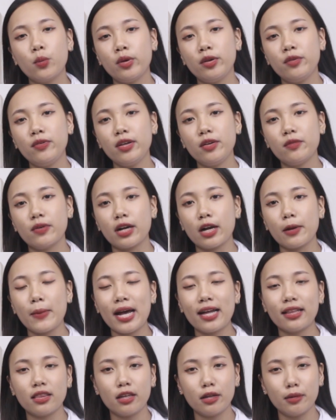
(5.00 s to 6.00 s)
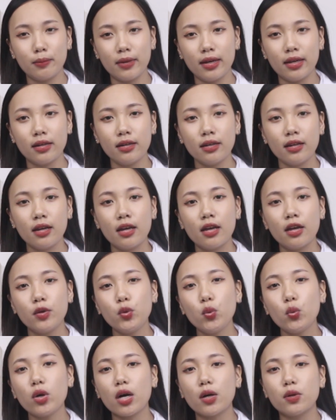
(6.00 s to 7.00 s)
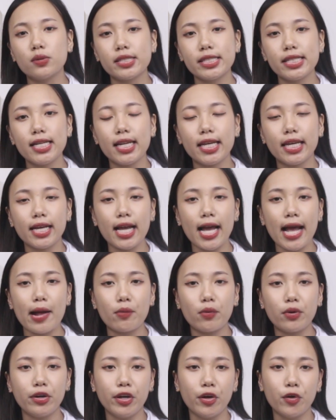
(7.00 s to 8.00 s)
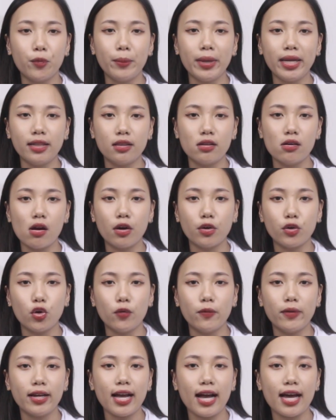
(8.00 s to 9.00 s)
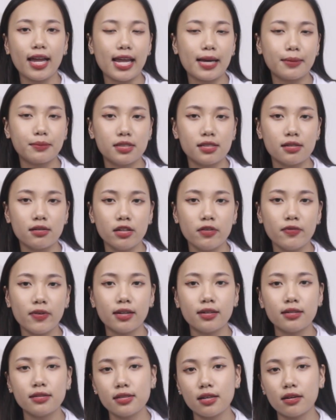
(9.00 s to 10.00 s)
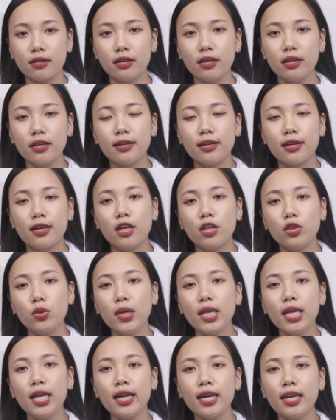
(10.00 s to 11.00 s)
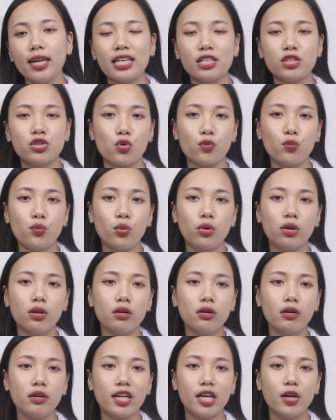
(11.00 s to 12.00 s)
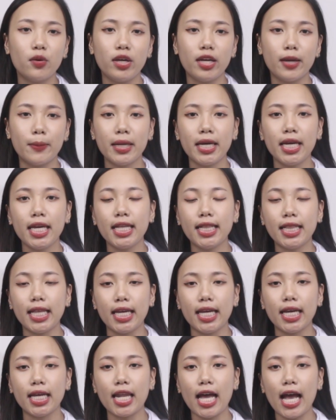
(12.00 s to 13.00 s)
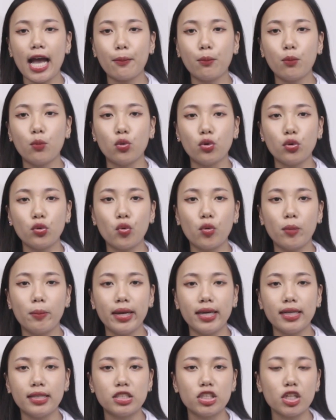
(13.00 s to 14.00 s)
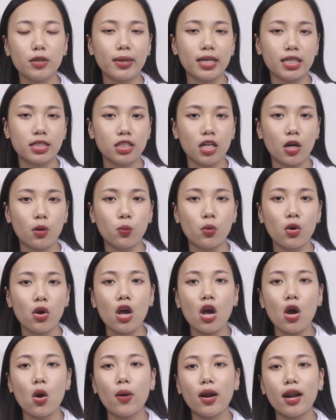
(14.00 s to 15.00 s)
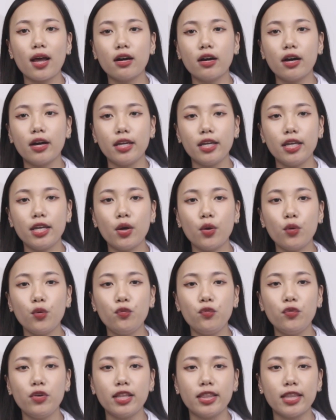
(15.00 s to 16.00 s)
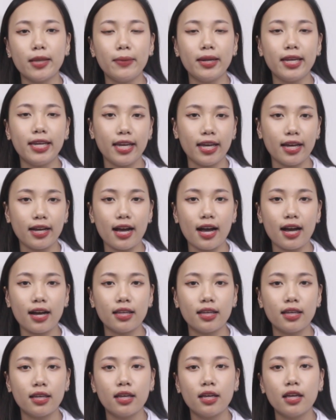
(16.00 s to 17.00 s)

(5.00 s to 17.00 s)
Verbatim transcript: Quý vị và các bạn thân mến, nhu cầu sinh lý cao là điều bình thường đối với cả nam giới và nữ giới. Tuy nhiên, đa số phụ nữ đều hiếm khi thể hiện ham muốn của mình trước mặt chồng hoặc là người yêu vì tâm lý e ngại.